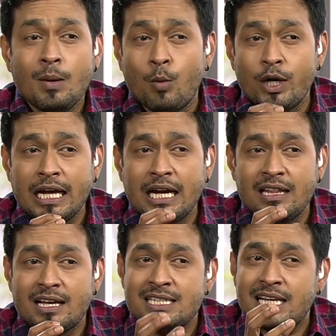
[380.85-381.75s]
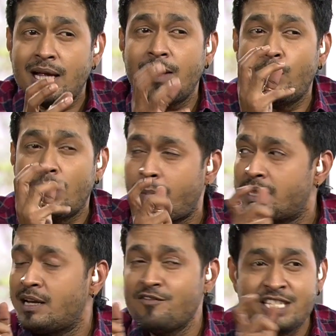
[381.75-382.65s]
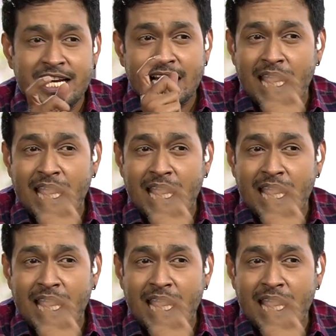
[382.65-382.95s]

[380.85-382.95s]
மொட்டை உங்களை பற்றின விஷயங்கள்லாம்